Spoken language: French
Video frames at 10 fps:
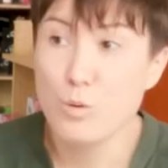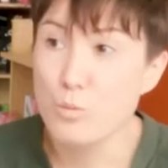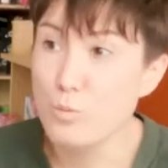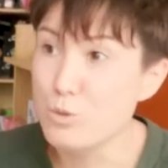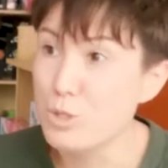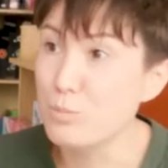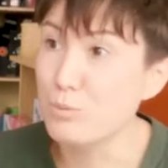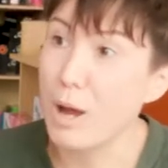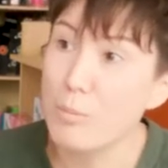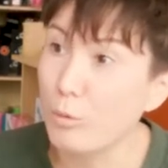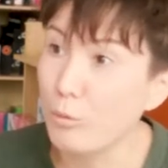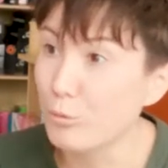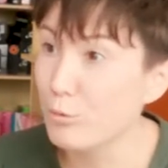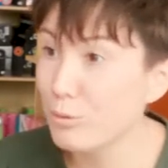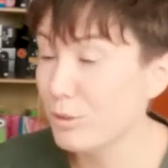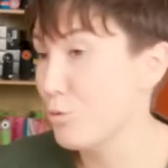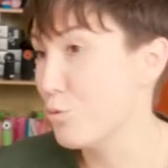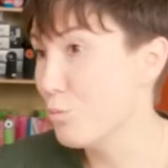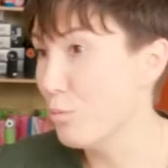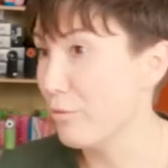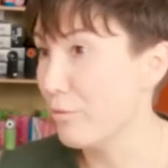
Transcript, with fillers: où j'ai pu apprendre d'eux, et du coup, bah,